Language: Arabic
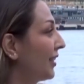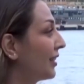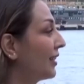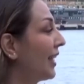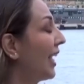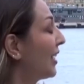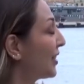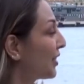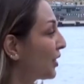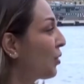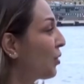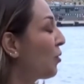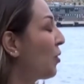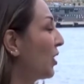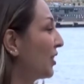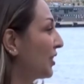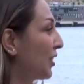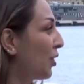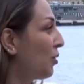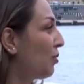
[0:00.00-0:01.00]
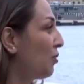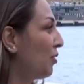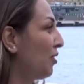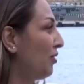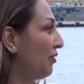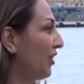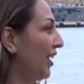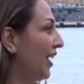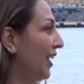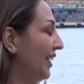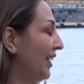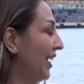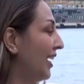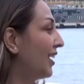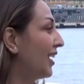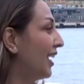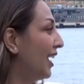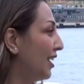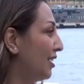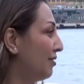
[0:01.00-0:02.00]
نحسة وأتخوف يعني
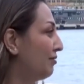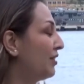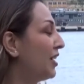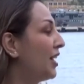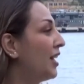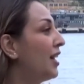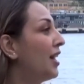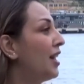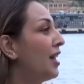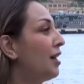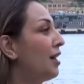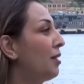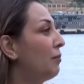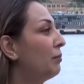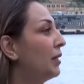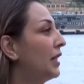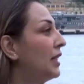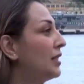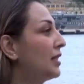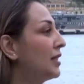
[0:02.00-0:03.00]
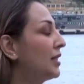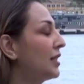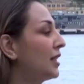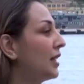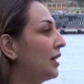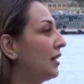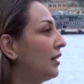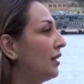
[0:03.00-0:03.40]
أخاف بس